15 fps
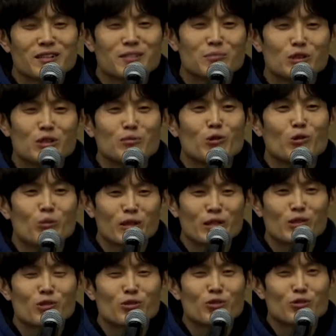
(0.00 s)
믿음의 고백일
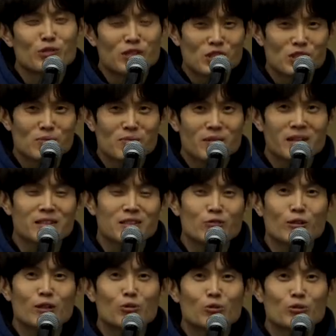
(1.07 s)
수도 있지만 그와
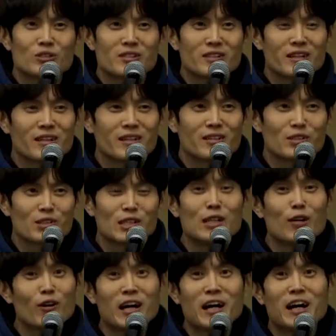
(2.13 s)
동시에
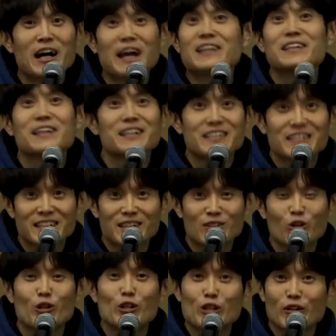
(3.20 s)
신뢰가 안 가니까
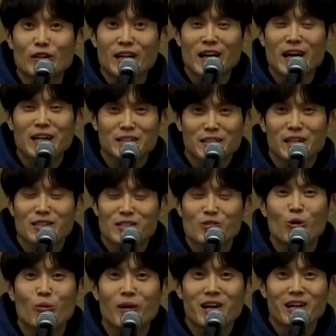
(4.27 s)
더 이렇게 악착같이
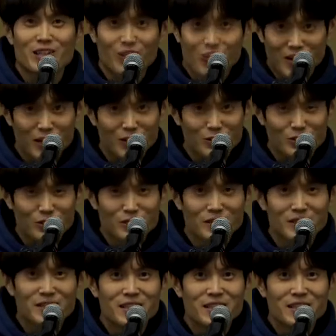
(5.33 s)
고백하는 것 같거든요.